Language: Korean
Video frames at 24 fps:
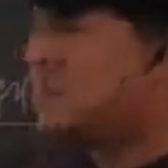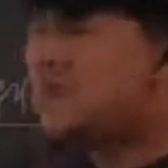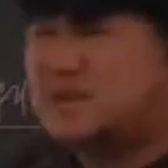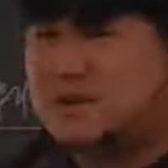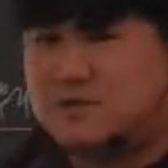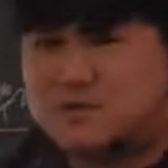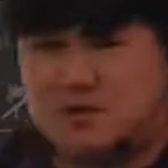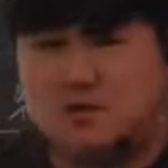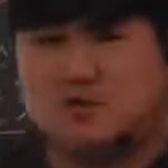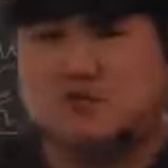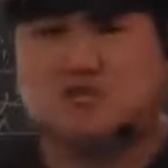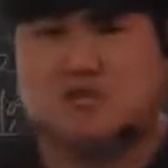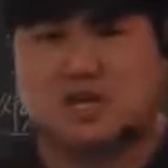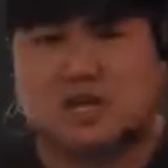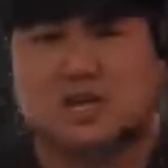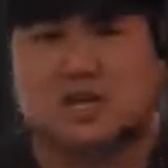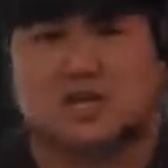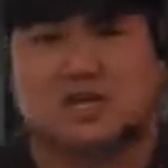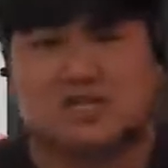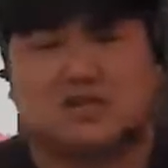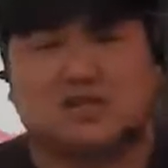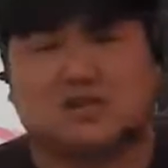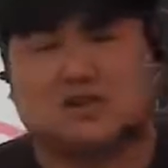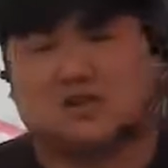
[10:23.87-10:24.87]

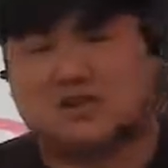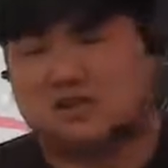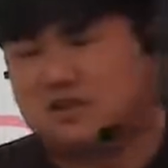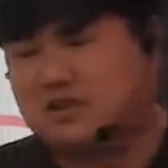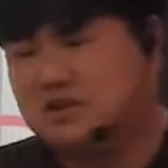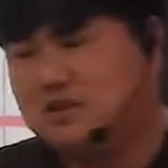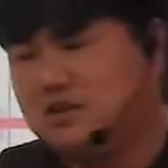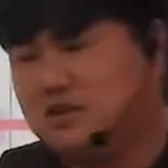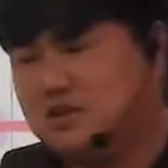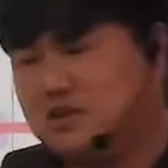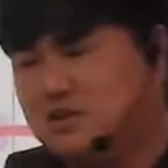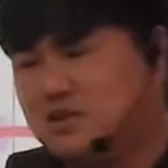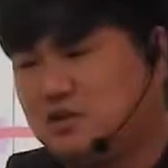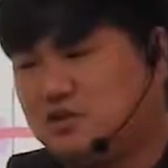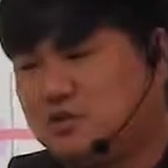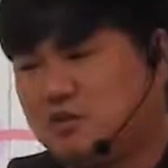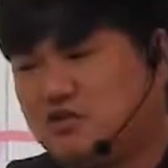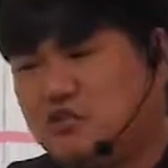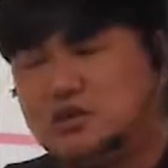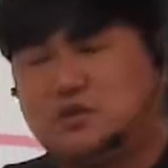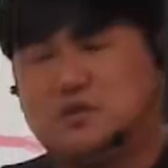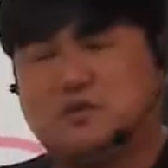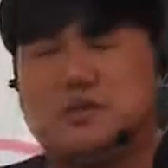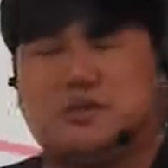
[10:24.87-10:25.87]
연구했겠죠.
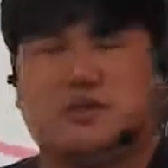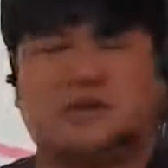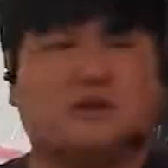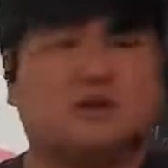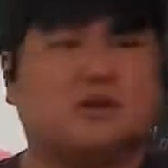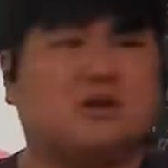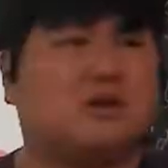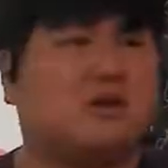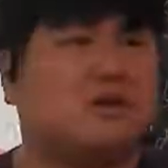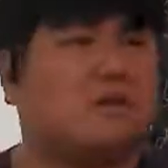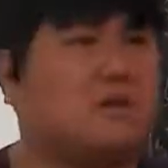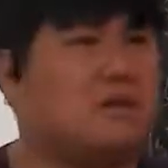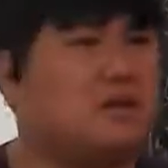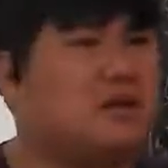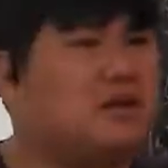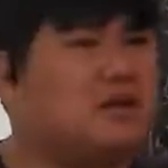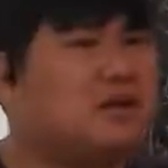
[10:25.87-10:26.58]
1962년이니까 아마